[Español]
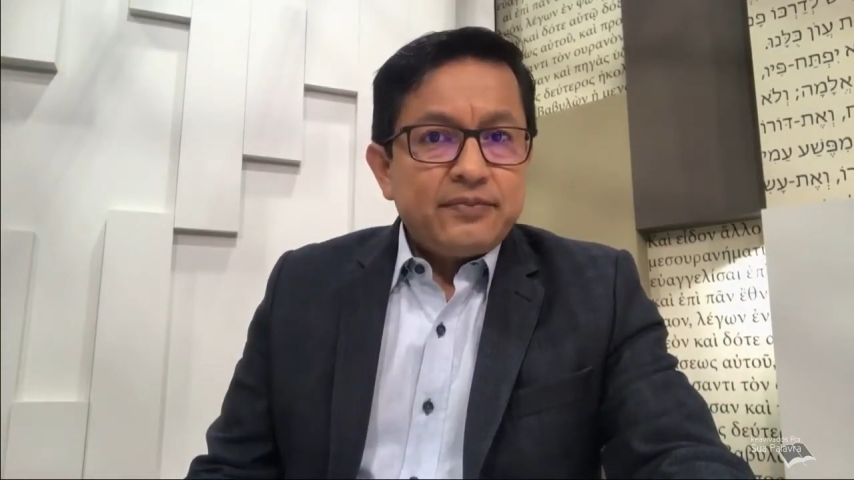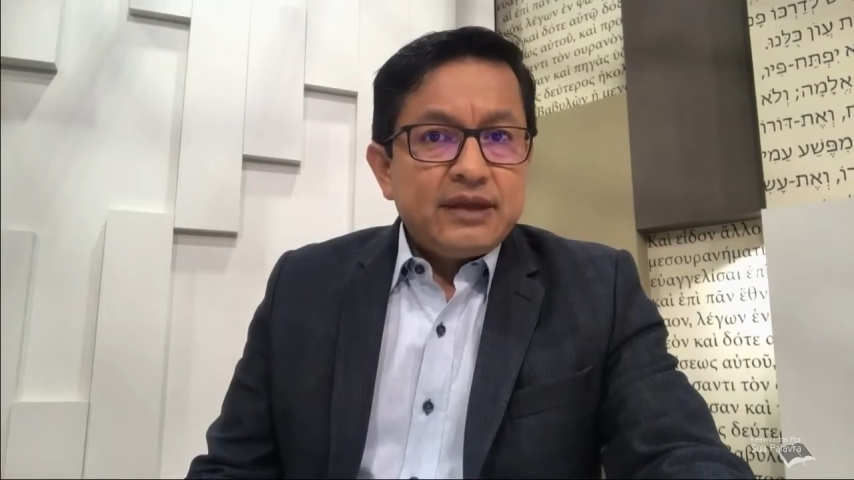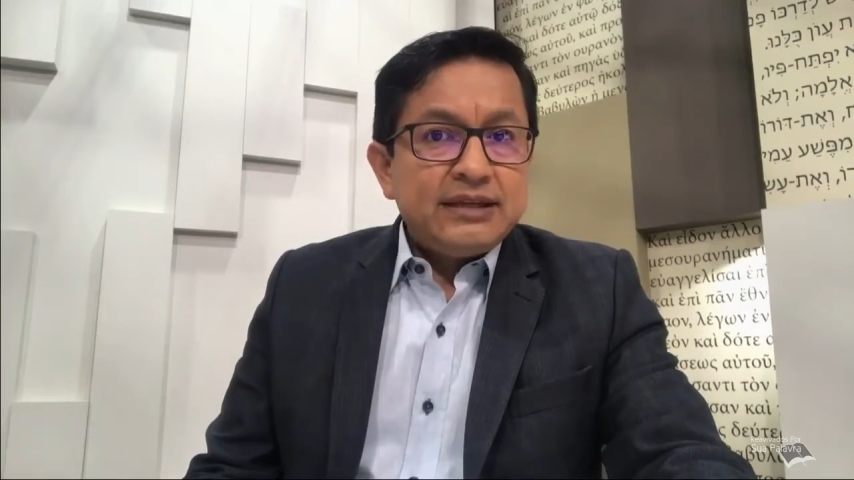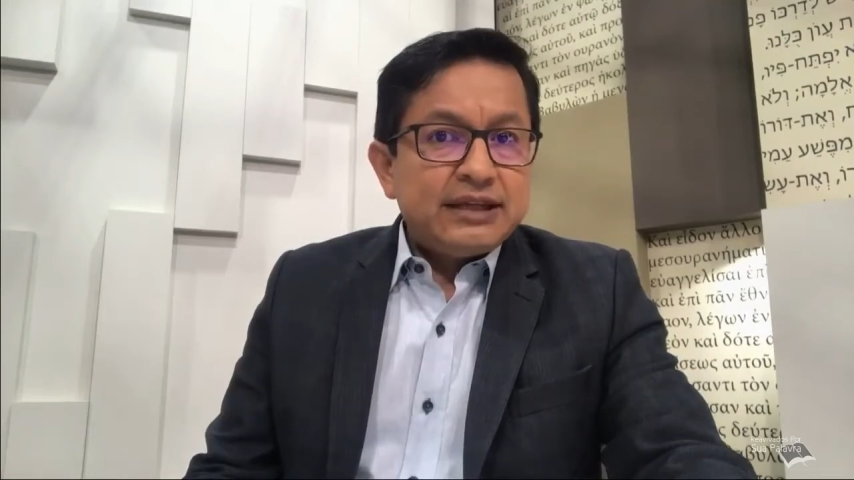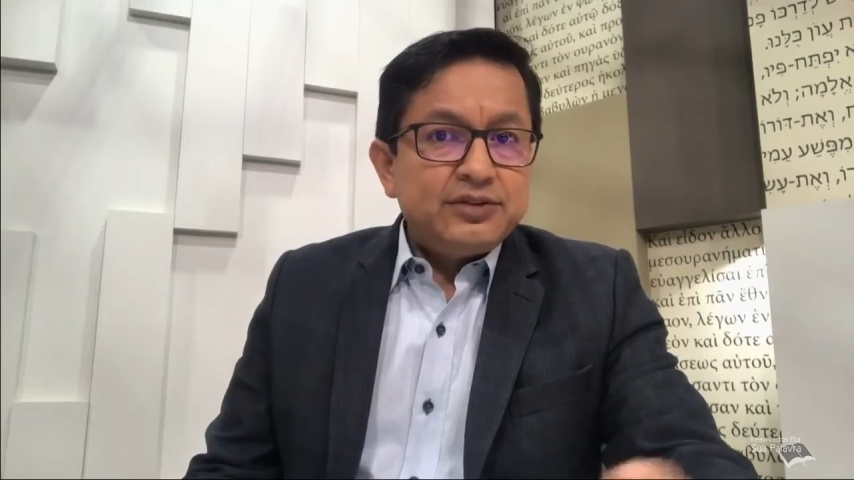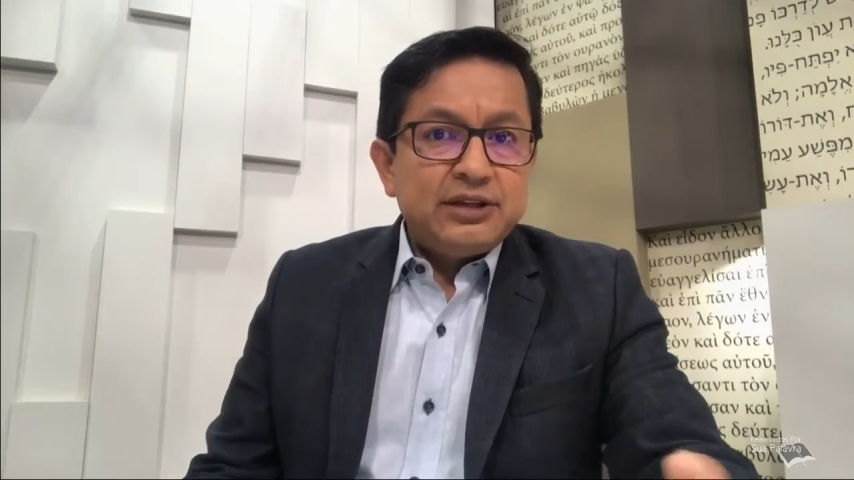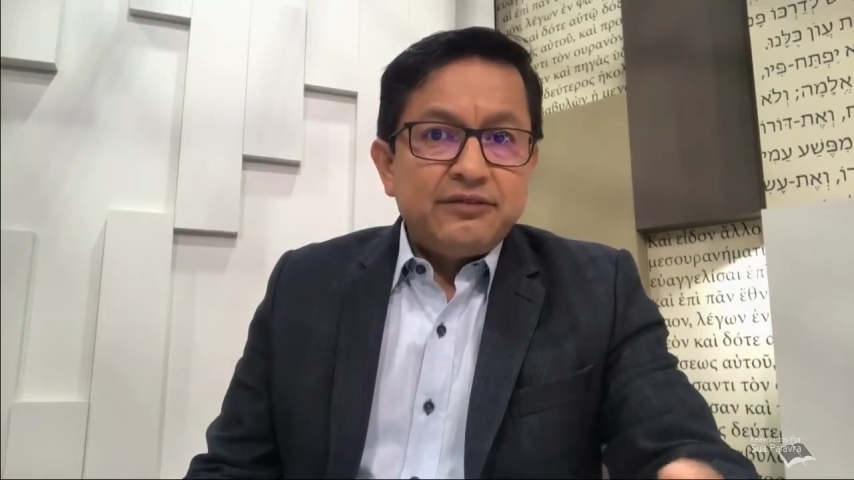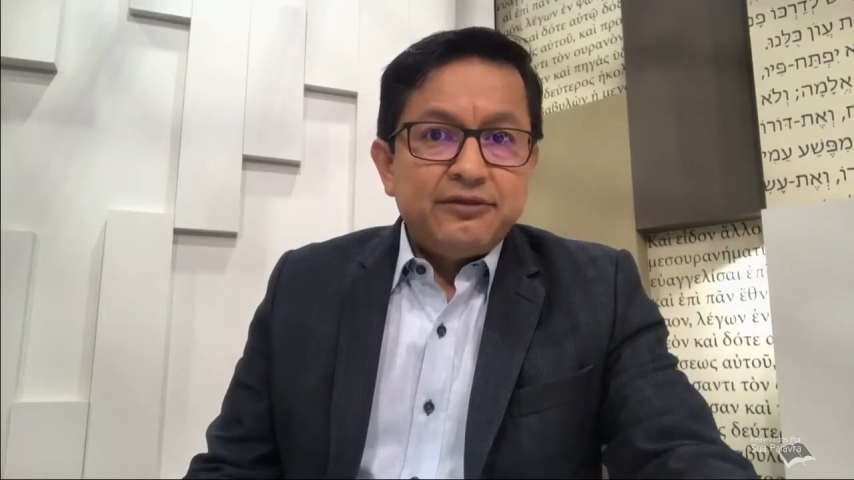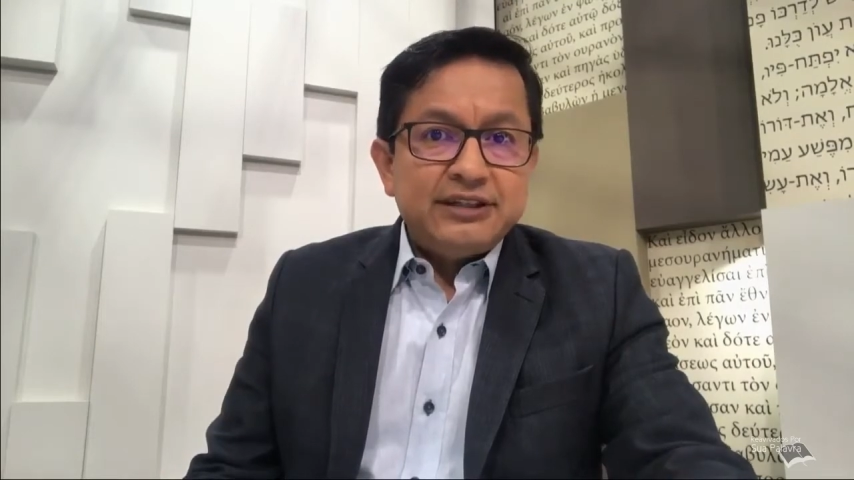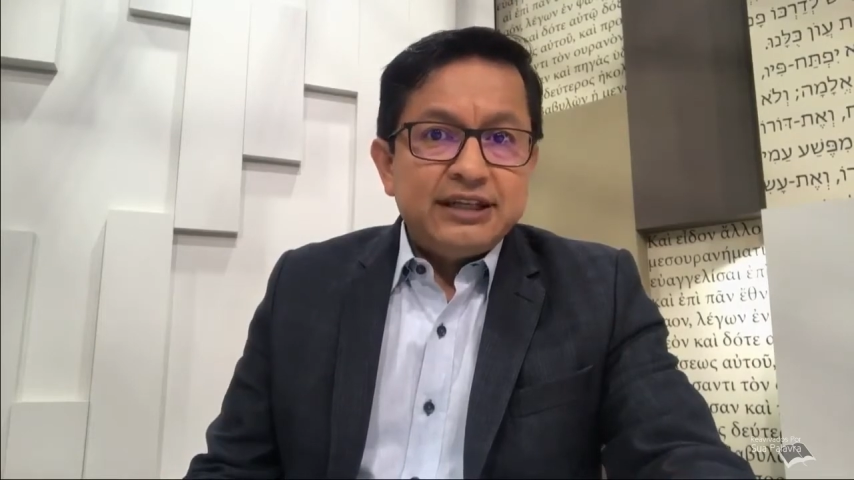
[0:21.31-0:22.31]
Esta
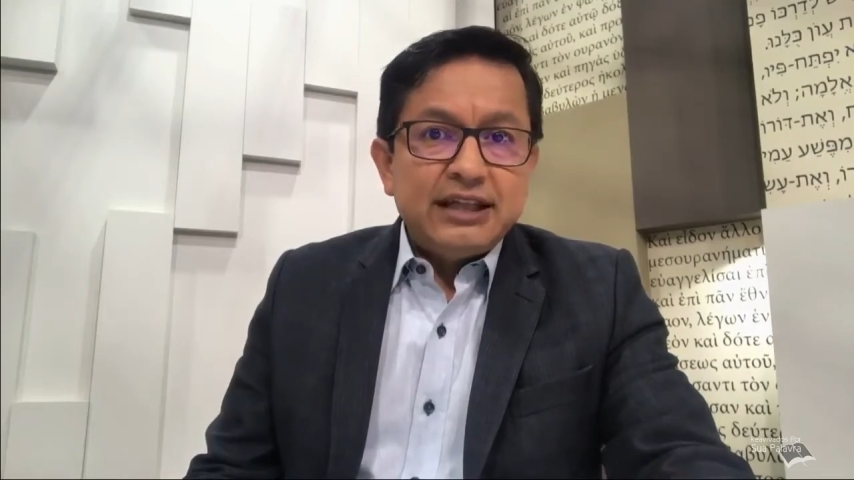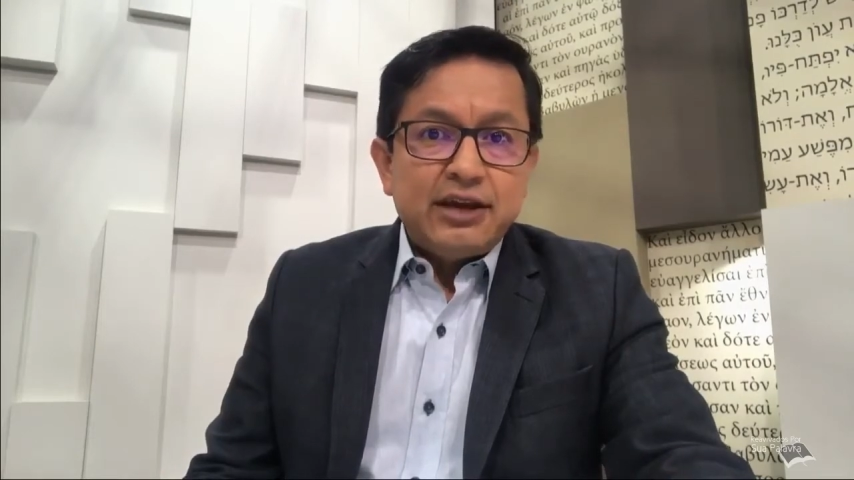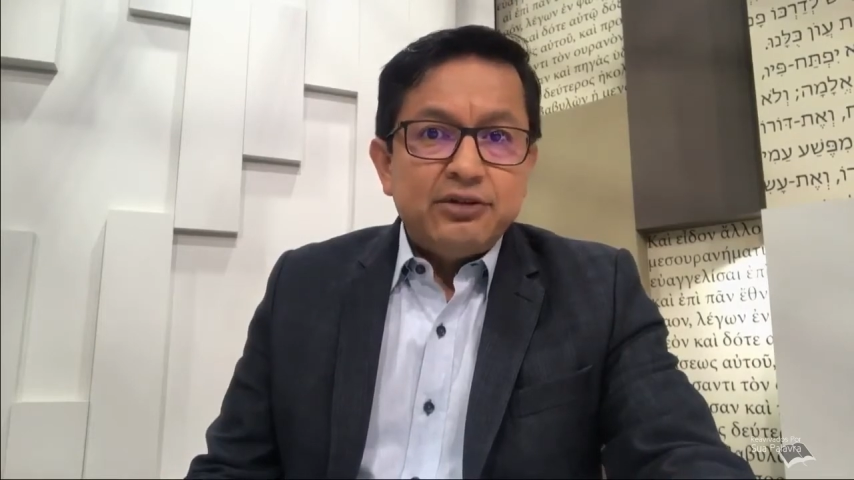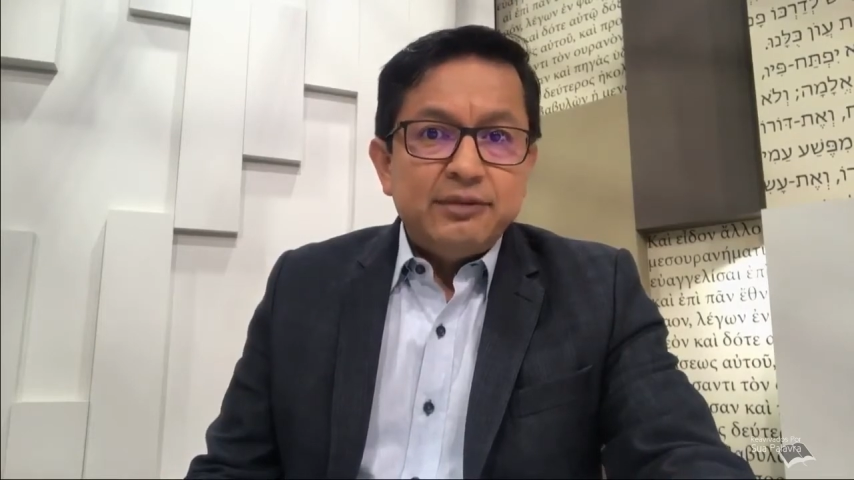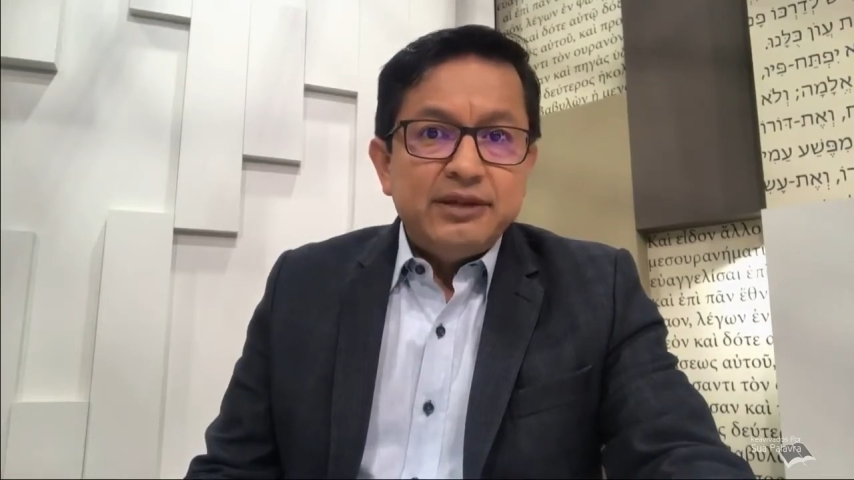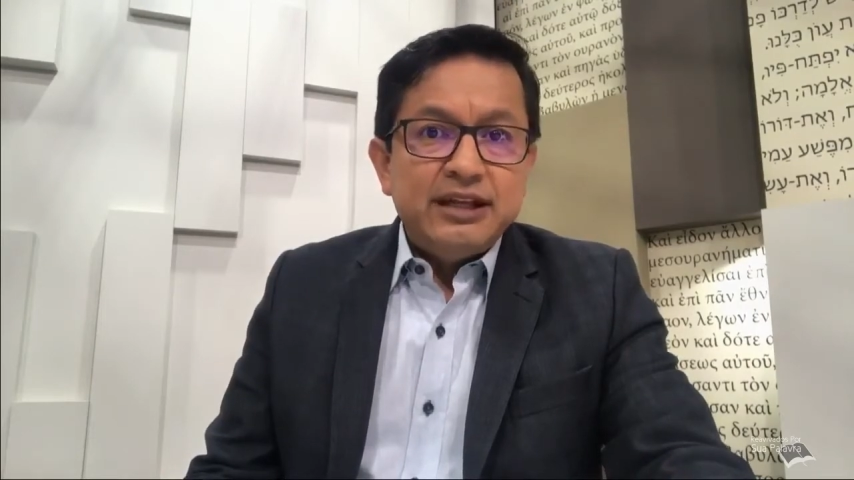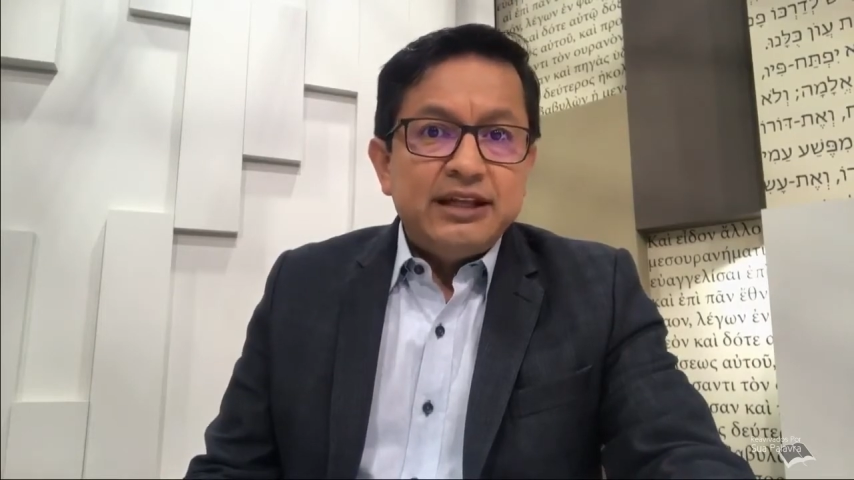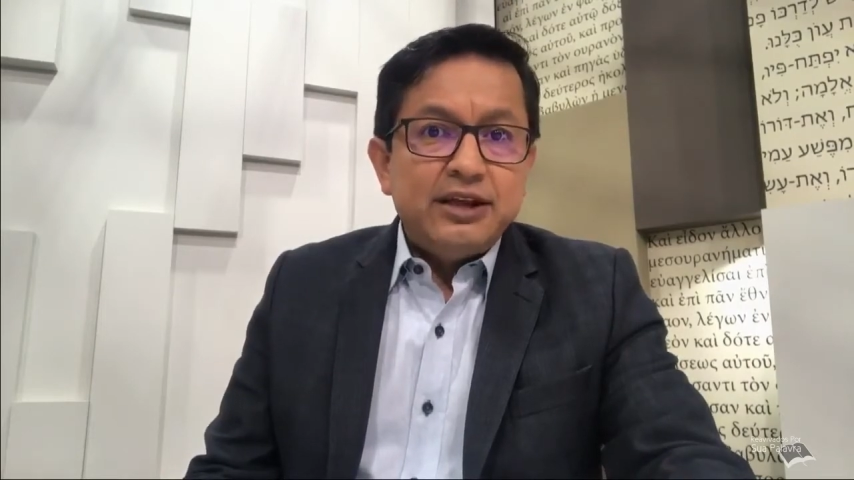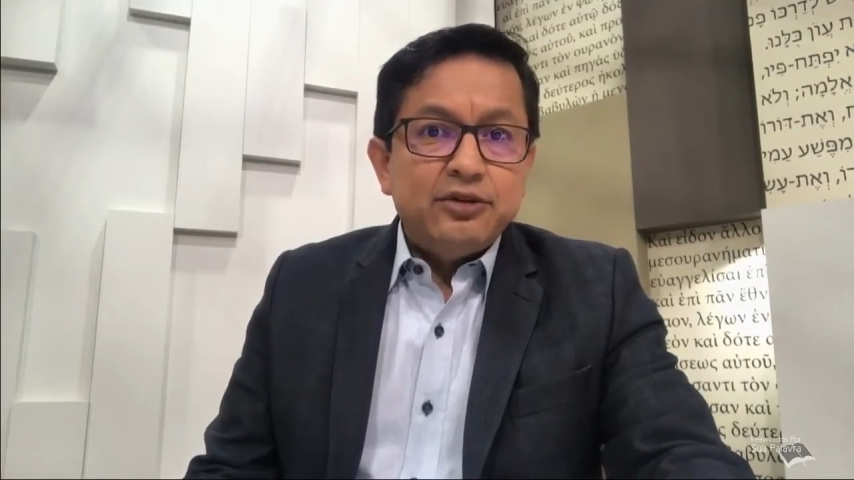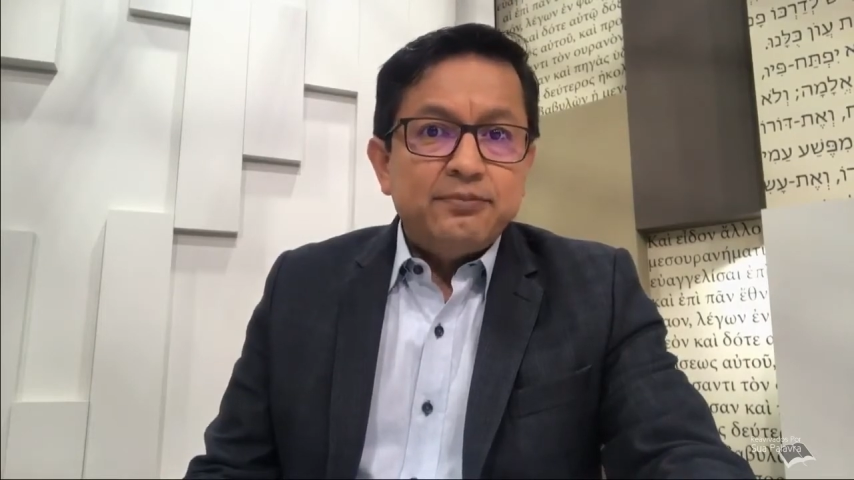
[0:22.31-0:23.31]
ciudad fue escenario del
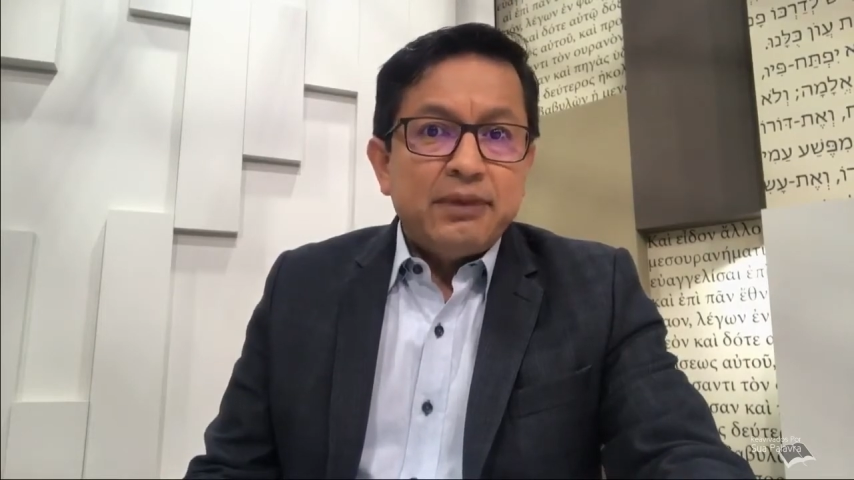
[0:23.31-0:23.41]
ministerio de